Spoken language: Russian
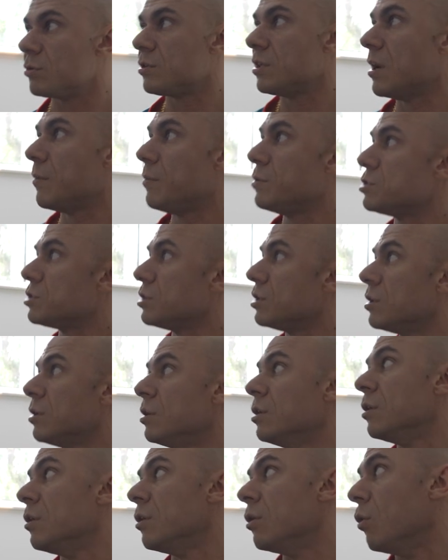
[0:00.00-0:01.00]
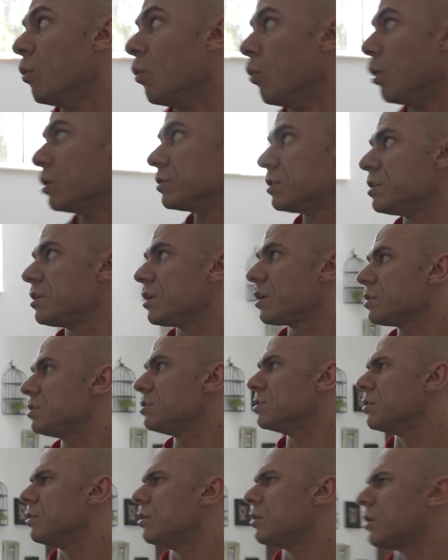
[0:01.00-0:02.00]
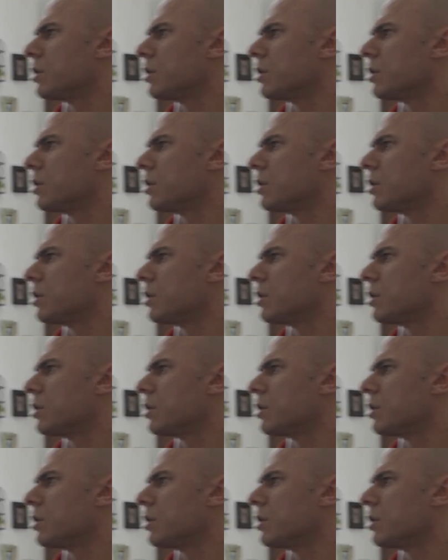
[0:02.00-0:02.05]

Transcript: Тут необычный. О, это не картина или